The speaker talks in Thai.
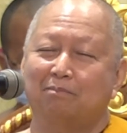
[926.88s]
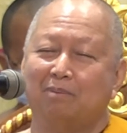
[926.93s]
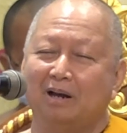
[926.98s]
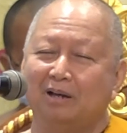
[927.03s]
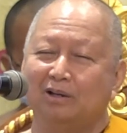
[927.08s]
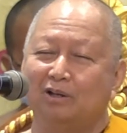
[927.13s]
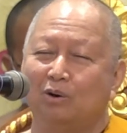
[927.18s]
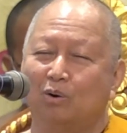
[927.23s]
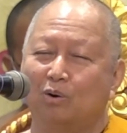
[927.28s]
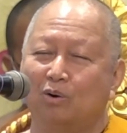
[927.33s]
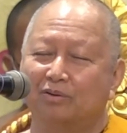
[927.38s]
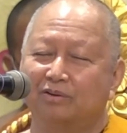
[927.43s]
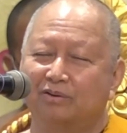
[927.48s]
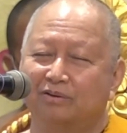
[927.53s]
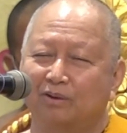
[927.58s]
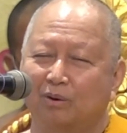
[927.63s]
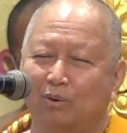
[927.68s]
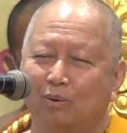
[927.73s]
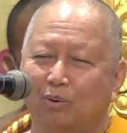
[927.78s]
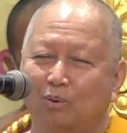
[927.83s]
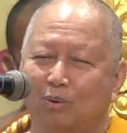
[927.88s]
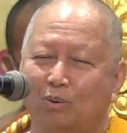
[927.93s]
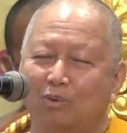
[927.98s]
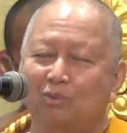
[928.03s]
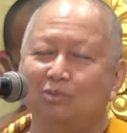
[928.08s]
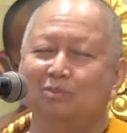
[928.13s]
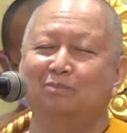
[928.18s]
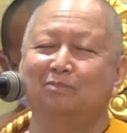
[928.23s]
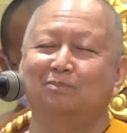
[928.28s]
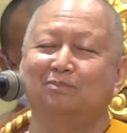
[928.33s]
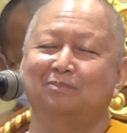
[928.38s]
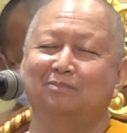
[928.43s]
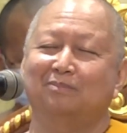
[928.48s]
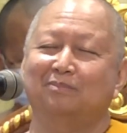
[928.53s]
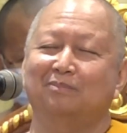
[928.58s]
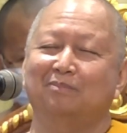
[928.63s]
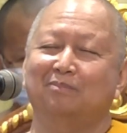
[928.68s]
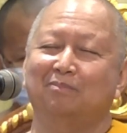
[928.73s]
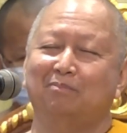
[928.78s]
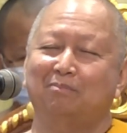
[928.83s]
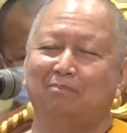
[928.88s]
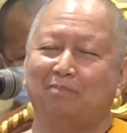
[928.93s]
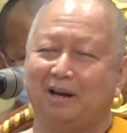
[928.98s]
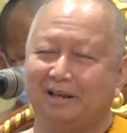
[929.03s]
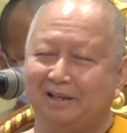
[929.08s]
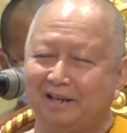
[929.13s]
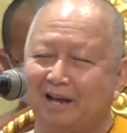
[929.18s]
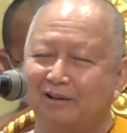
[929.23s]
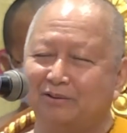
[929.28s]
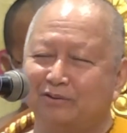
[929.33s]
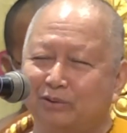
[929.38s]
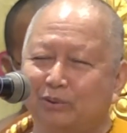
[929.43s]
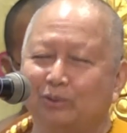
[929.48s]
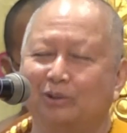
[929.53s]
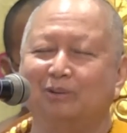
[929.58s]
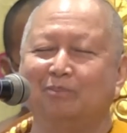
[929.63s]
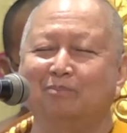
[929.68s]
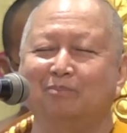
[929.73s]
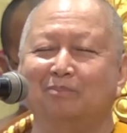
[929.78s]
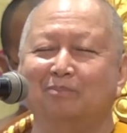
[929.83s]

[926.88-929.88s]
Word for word: ประโยชน์สูงประหยัดสุด